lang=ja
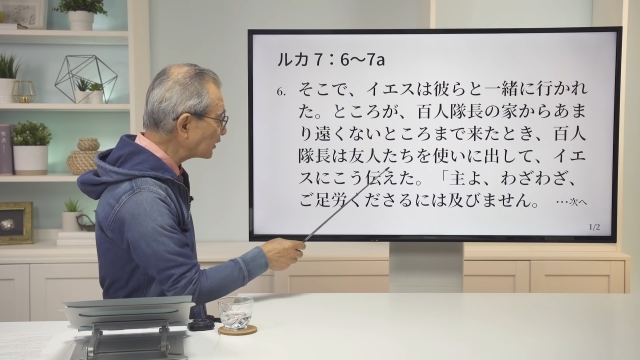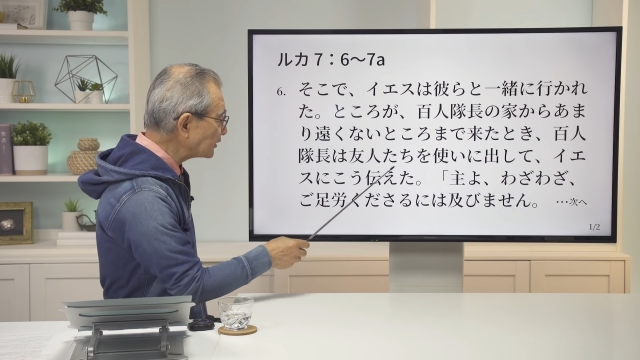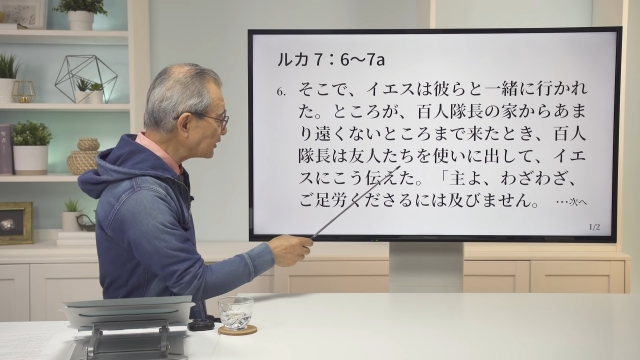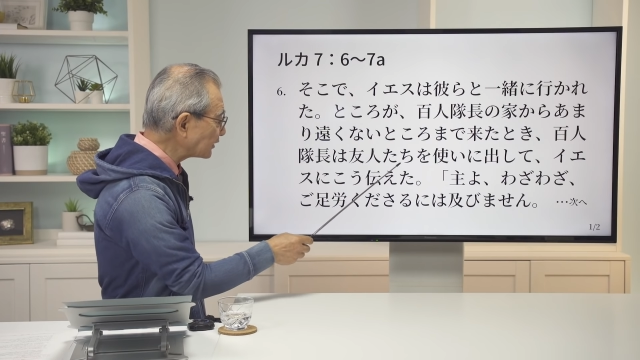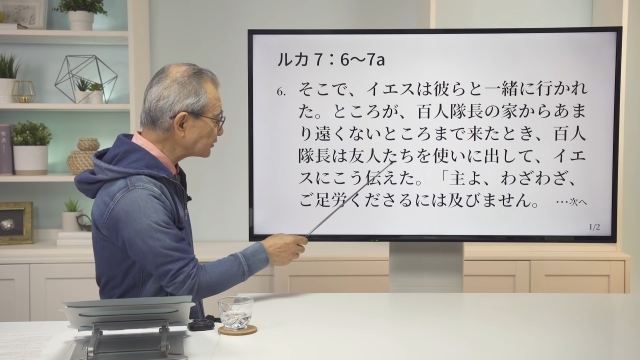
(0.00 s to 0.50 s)
い
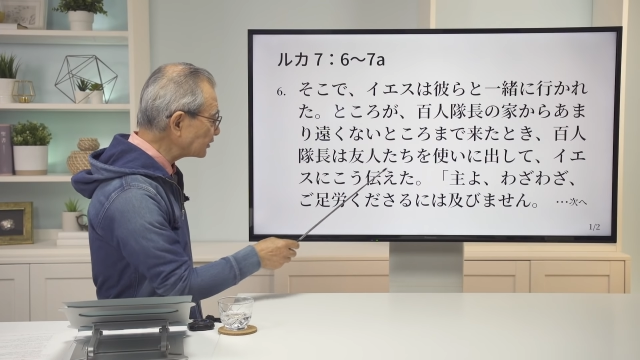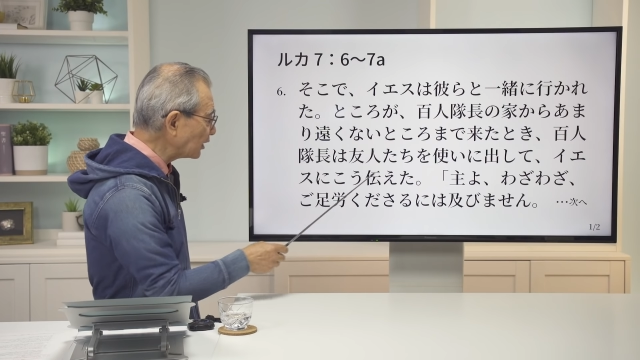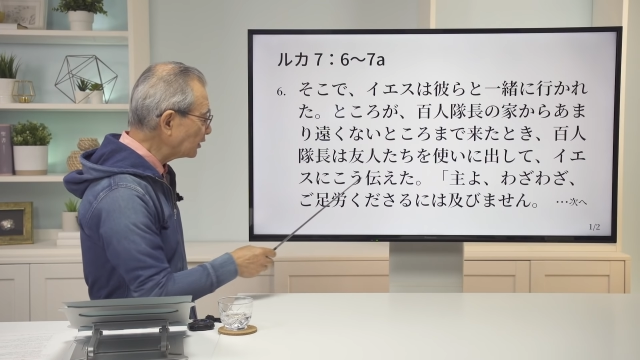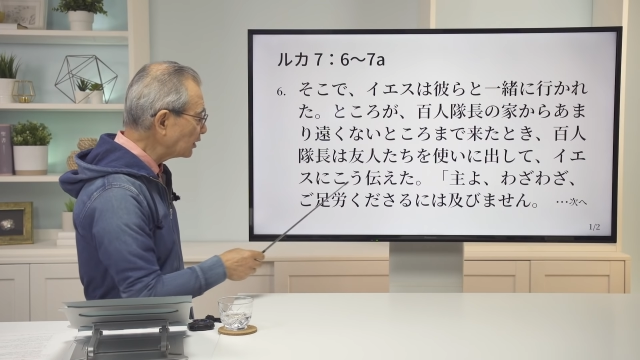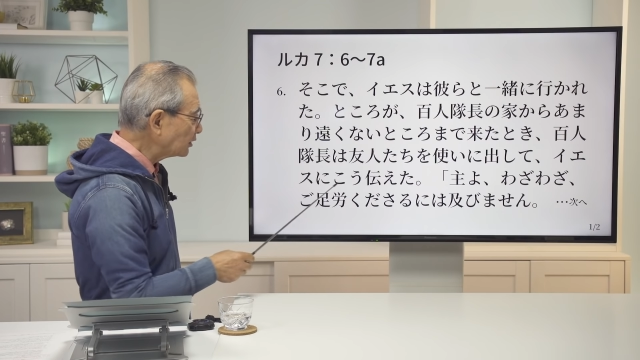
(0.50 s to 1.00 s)
に出し
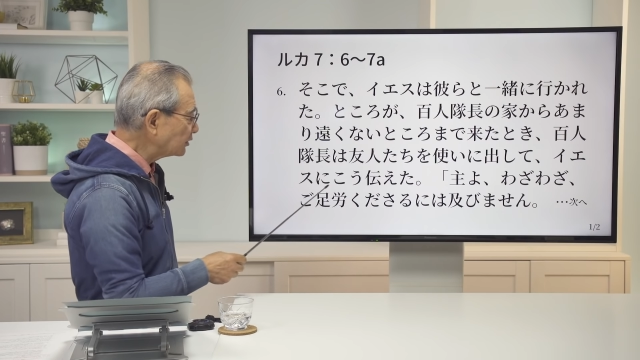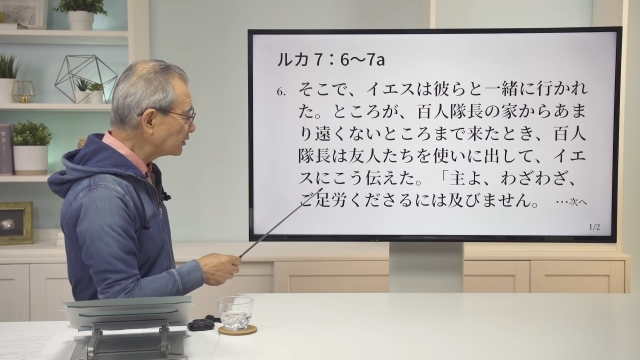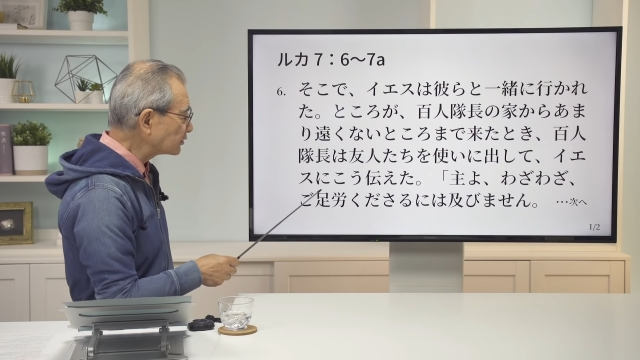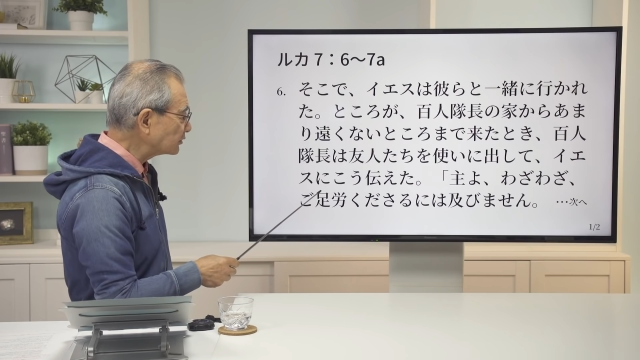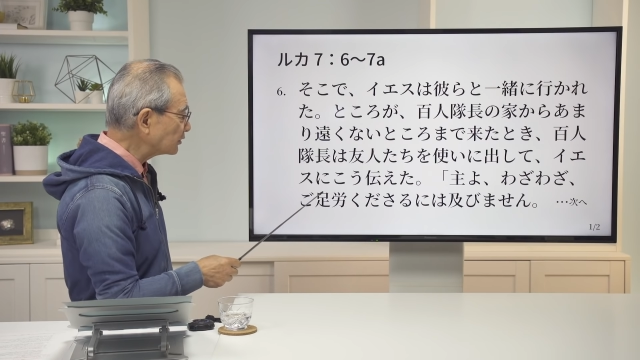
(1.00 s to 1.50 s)
て
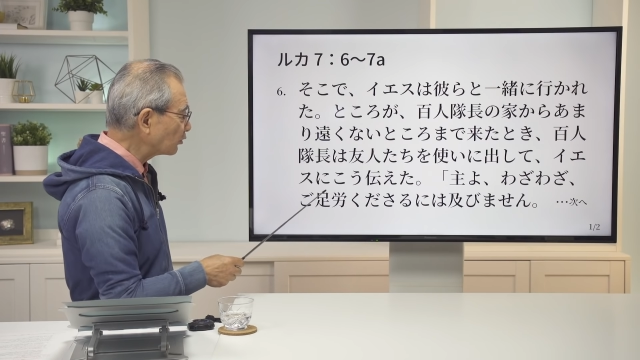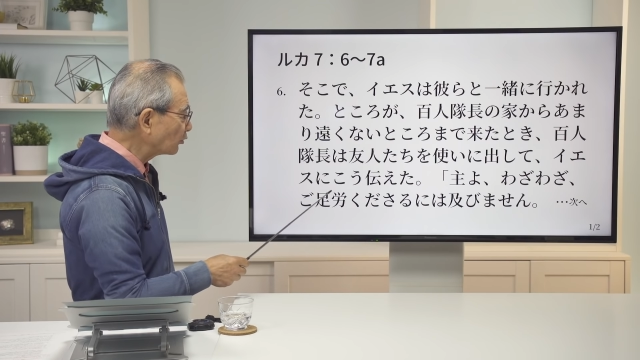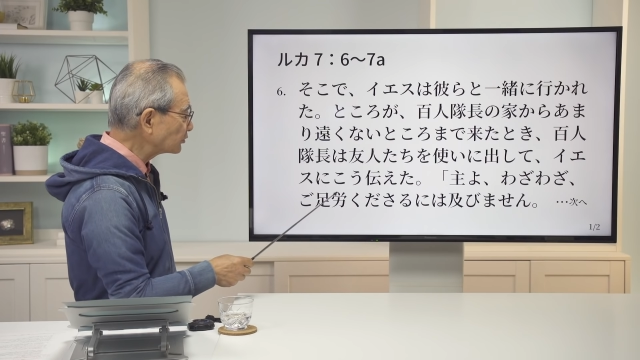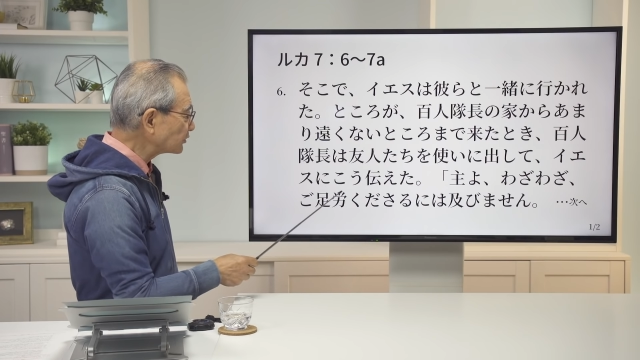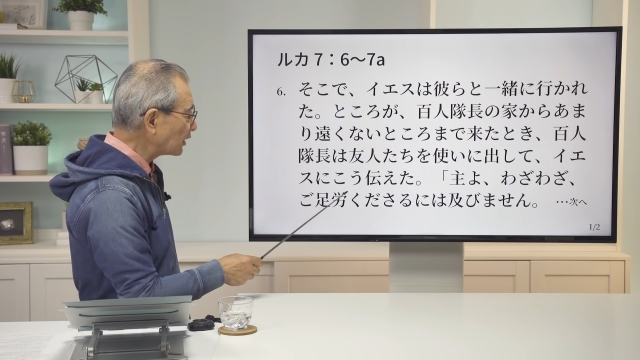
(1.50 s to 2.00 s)
イエスに
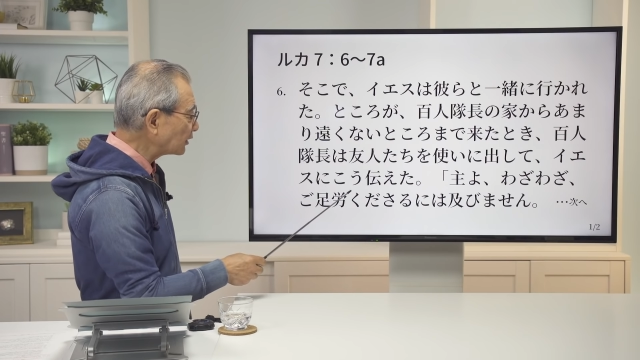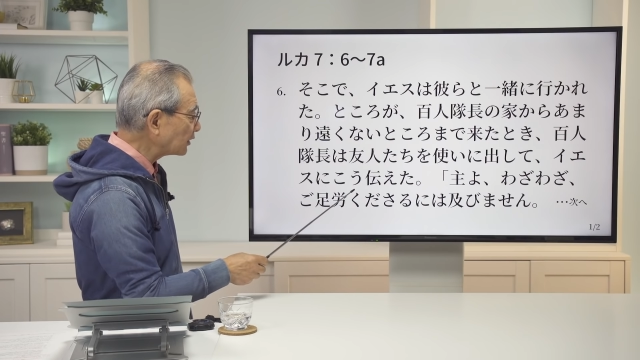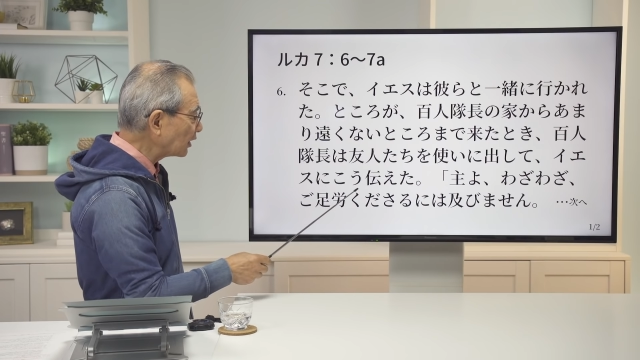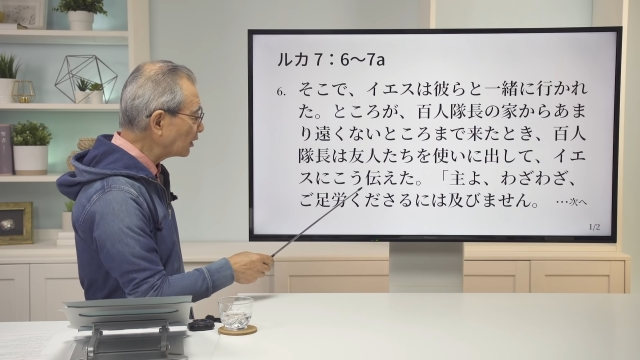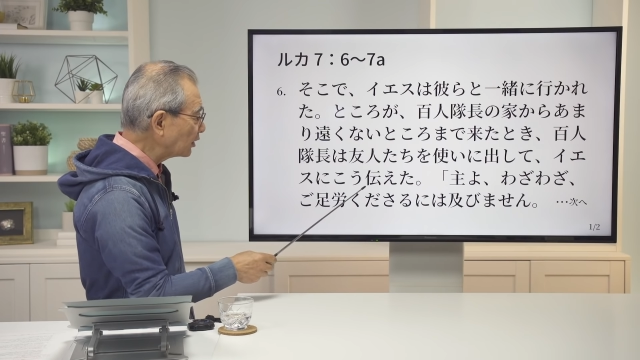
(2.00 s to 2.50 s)
こう伝えた。